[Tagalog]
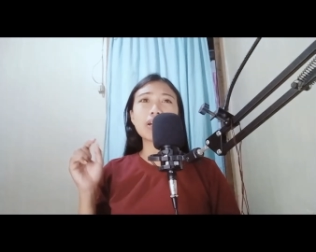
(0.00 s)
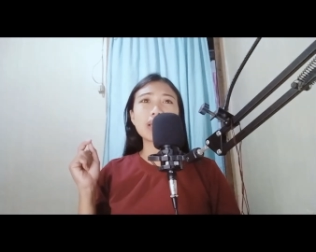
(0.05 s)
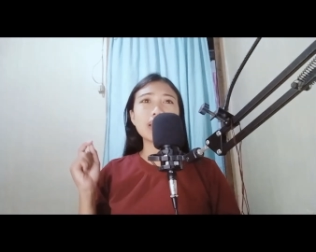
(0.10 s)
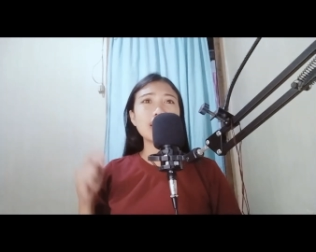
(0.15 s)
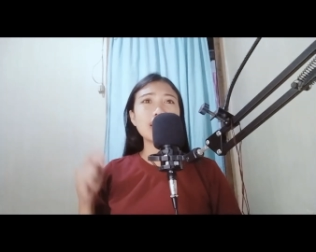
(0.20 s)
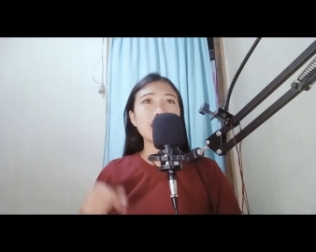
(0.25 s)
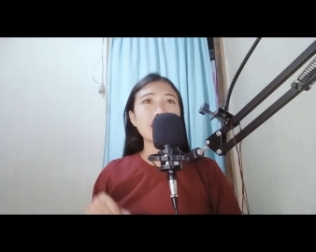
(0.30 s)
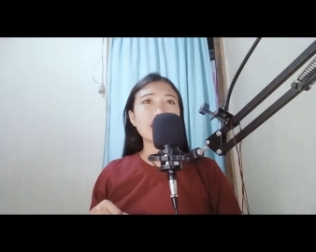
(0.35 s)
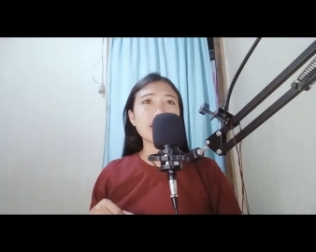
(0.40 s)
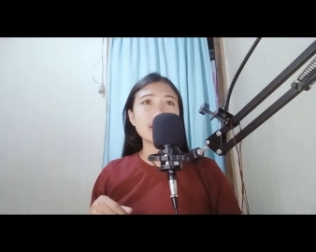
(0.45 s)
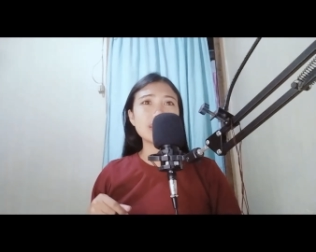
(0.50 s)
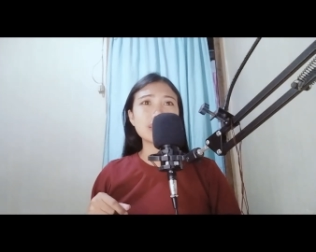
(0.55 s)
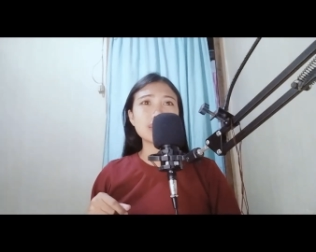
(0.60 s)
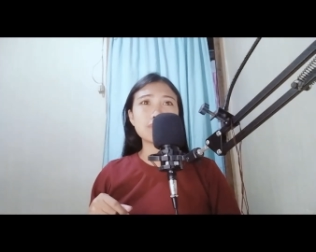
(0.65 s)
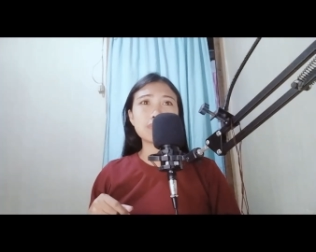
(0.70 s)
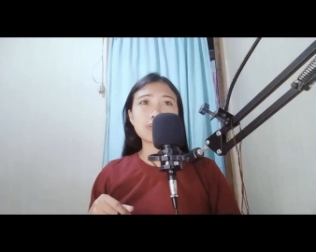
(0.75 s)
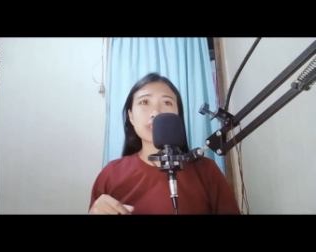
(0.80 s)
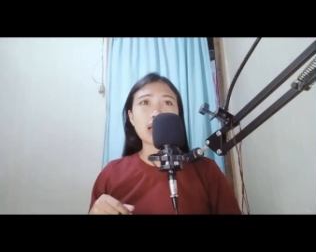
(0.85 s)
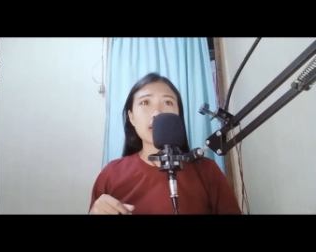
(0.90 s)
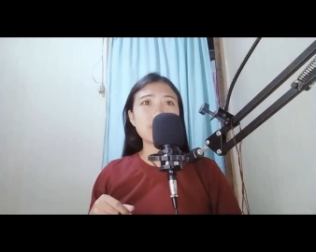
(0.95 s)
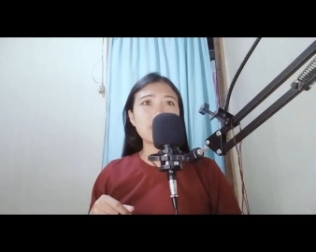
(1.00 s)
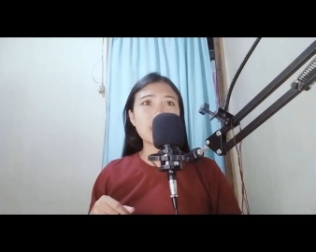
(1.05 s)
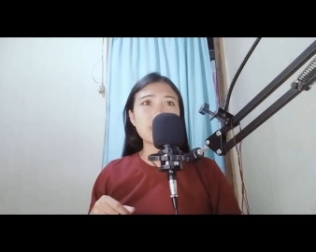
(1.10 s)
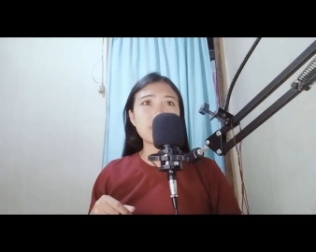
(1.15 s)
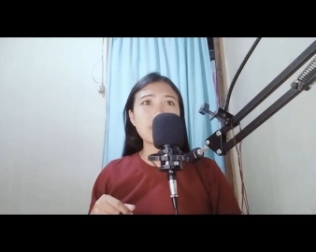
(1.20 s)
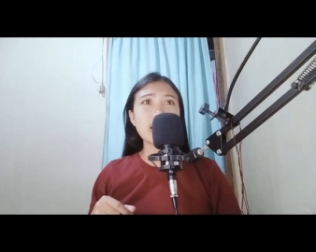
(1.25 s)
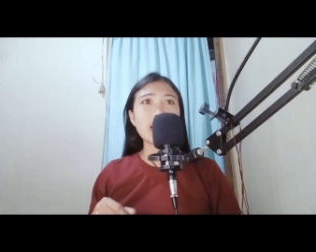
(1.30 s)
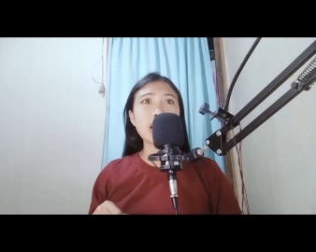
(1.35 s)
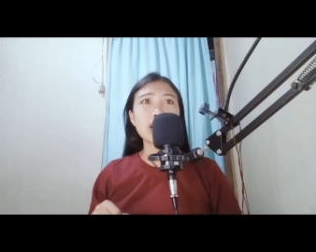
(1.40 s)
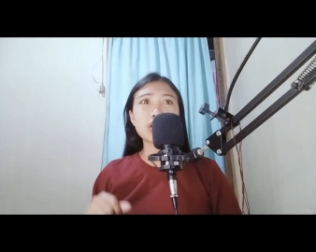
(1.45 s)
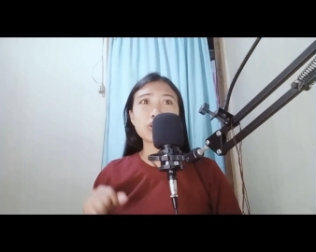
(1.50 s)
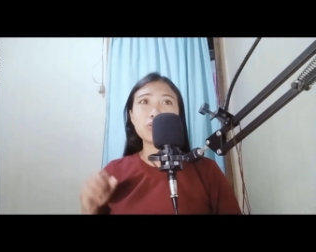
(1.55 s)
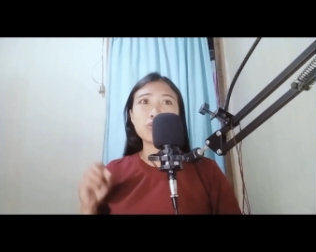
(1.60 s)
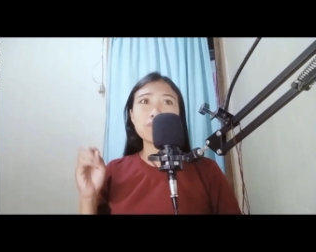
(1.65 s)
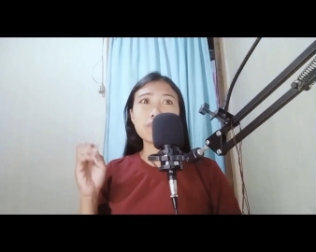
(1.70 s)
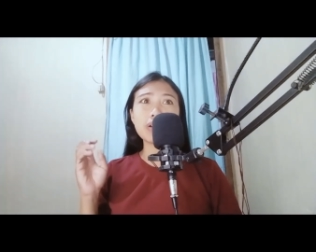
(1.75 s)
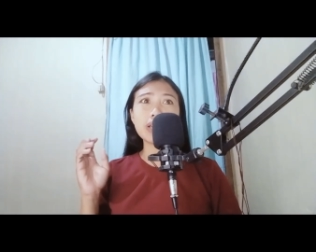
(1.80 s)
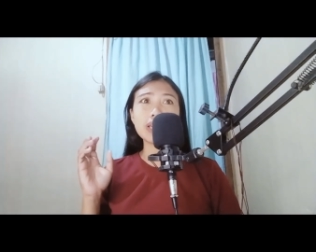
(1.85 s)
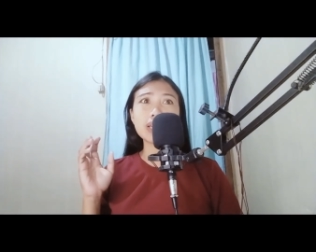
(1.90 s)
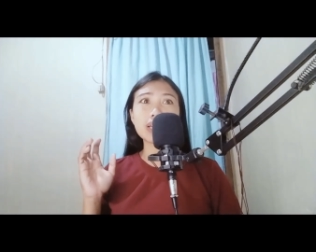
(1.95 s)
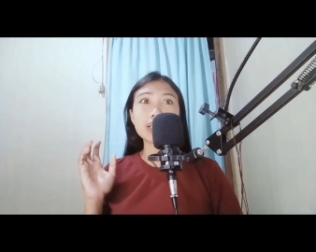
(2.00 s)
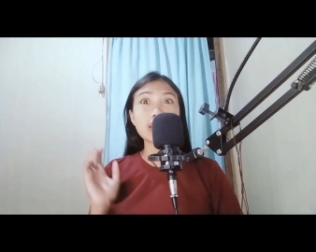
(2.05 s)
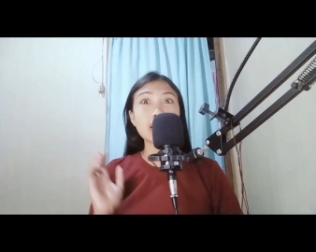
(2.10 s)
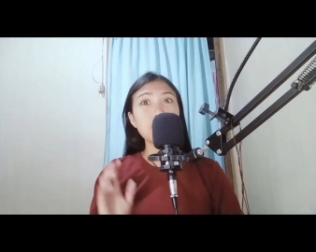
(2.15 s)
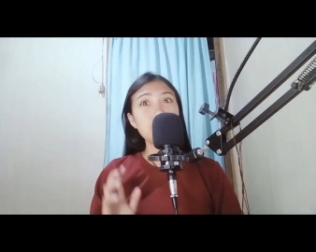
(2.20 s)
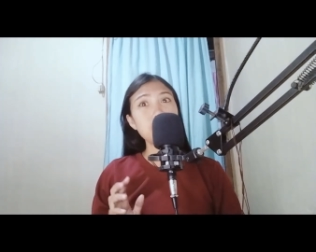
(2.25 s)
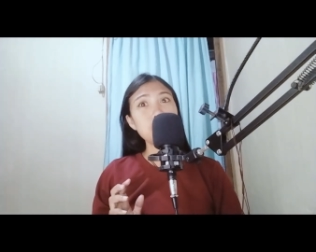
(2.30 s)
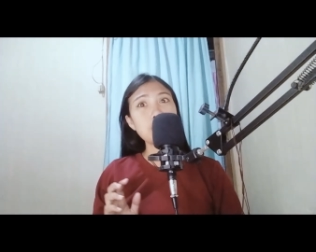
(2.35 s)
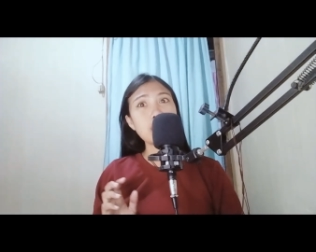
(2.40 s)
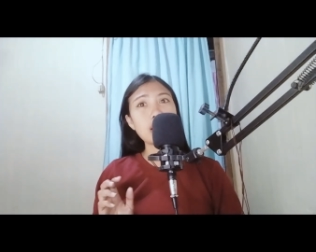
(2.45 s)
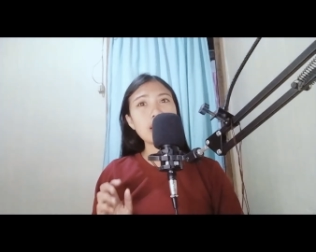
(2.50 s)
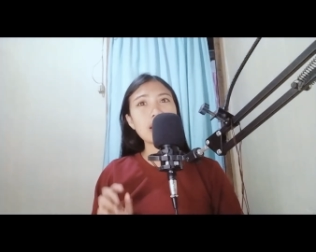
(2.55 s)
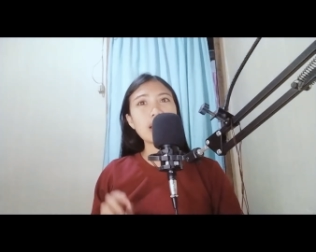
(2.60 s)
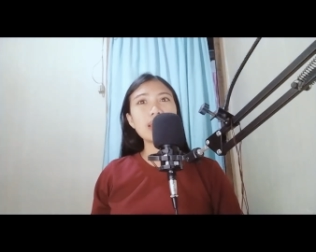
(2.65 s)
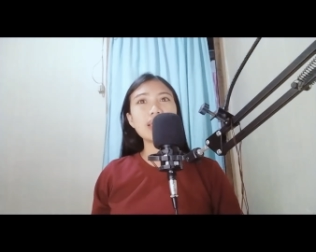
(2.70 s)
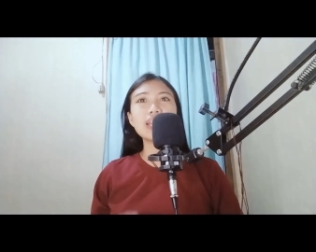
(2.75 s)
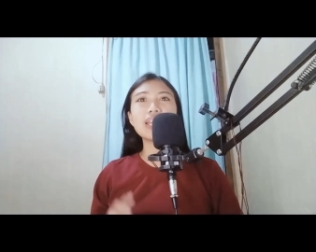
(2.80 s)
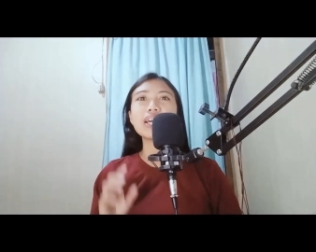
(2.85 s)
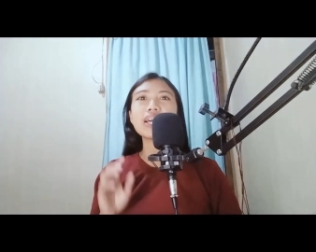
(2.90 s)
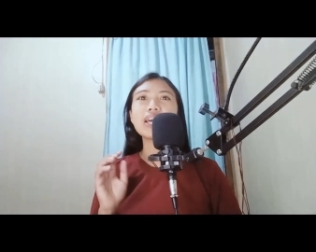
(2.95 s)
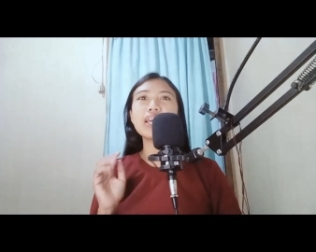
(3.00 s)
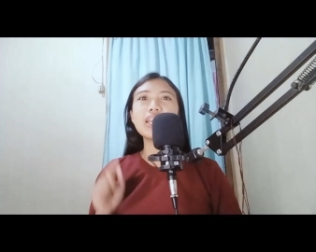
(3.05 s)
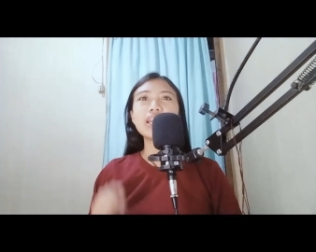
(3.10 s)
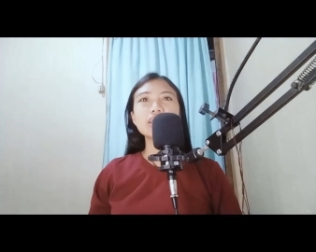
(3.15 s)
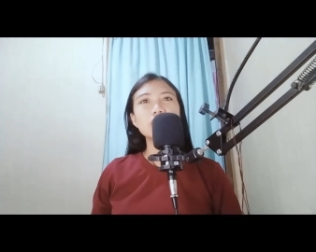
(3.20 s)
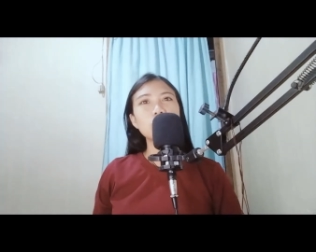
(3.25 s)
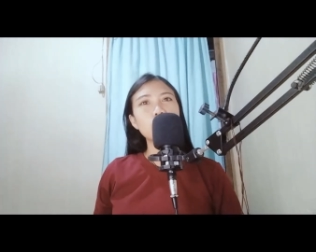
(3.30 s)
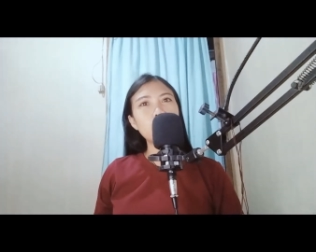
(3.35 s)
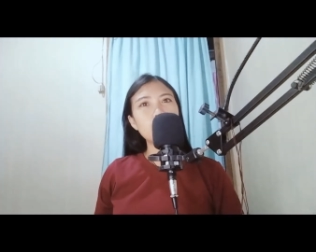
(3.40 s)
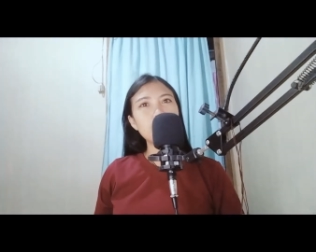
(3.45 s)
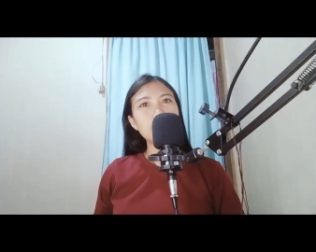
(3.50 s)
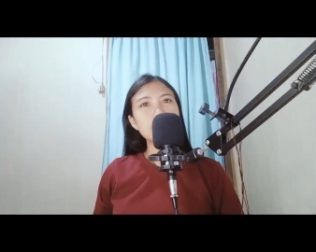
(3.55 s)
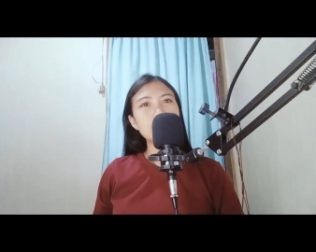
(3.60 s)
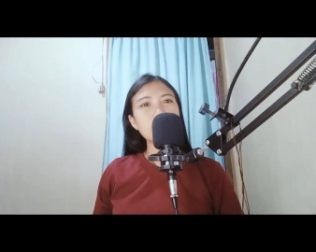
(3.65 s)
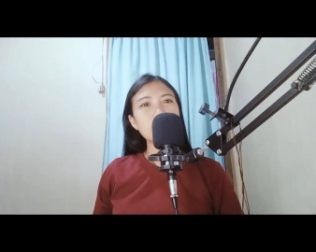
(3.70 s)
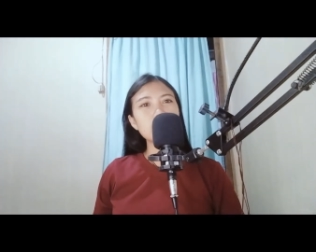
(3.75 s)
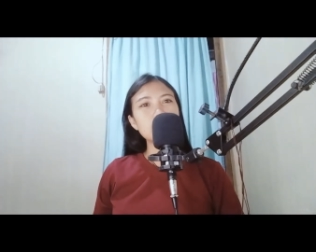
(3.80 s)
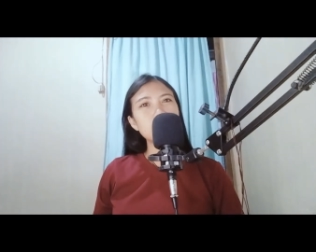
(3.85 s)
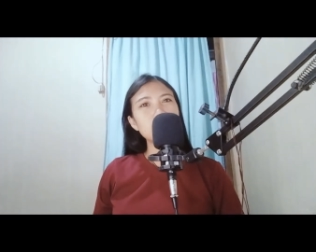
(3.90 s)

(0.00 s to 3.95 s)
paki-like and subscribe naman at kung may katanungan ay ilagay lang sa comment